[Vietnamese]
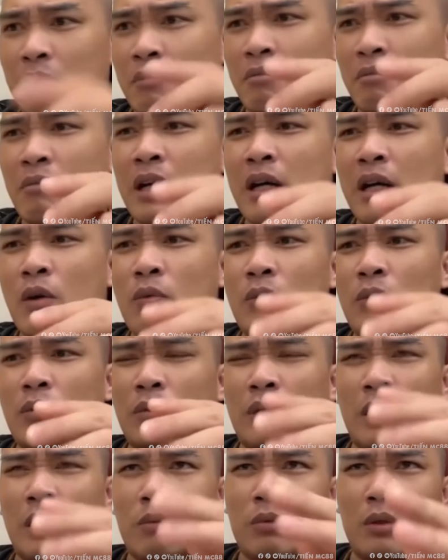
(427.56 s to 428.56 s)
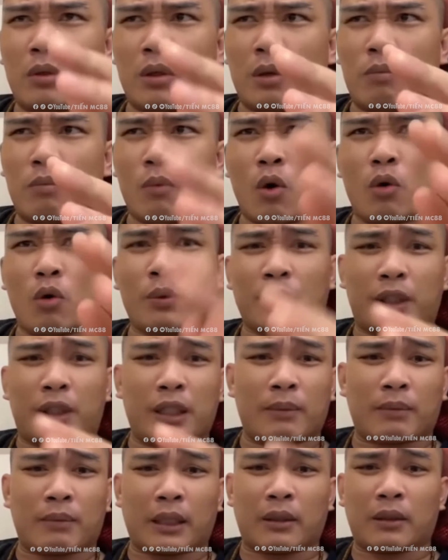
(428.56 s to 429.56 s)
mà ông ông ông bố của
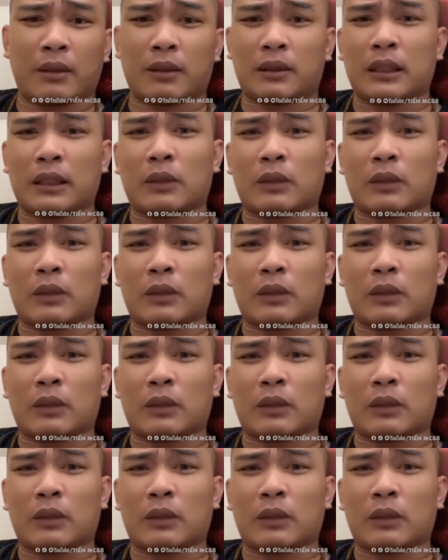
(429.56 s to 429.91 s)
khiêm này chắc